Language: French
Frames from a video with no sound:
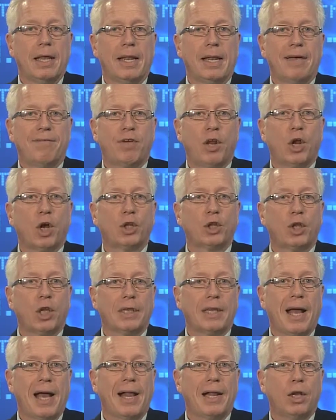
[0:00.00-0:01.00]
La valeur
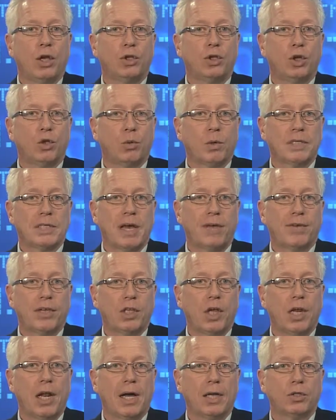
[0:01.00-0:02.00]
totale de
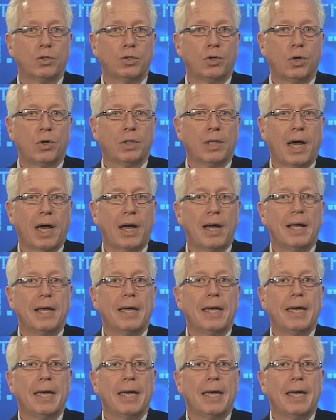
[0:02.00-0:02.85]
320 du contrat